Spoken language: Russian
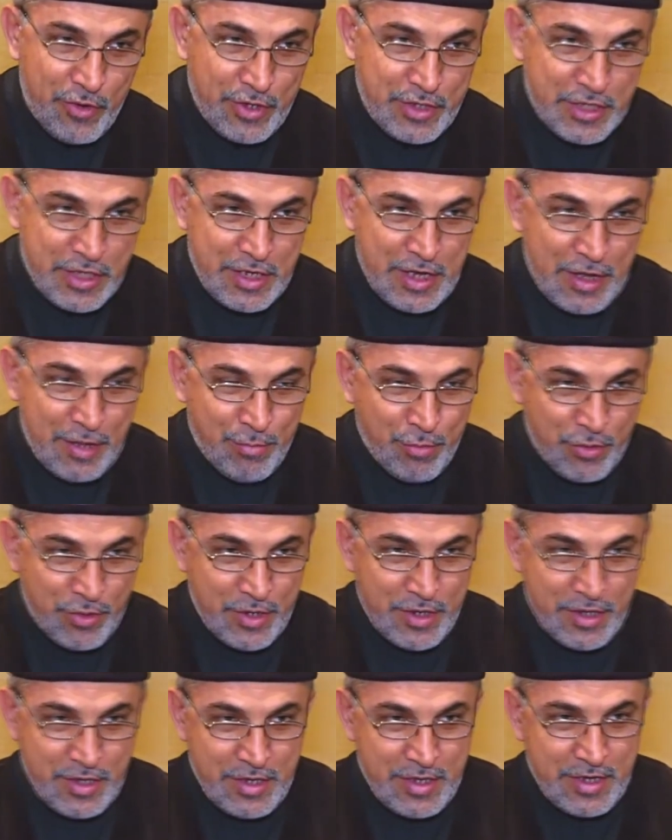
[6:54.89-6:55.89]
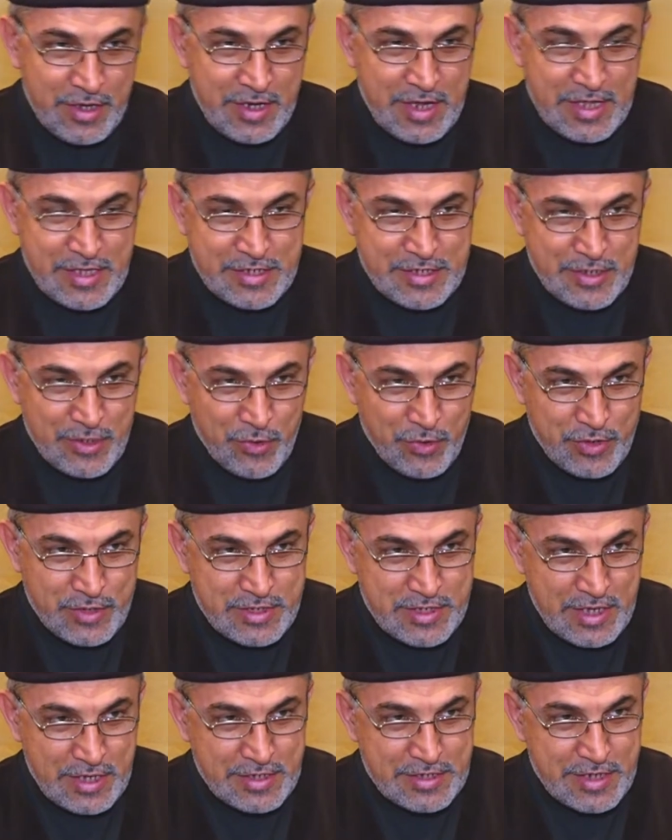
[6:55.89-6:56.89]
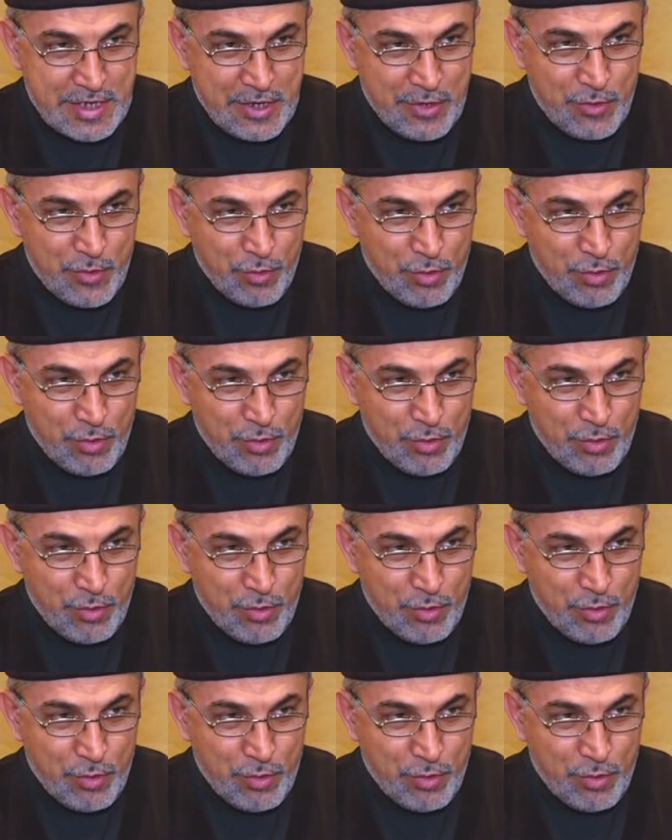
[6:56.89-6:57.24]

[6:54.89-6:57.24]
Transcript: братоубийство в мусульманских странах.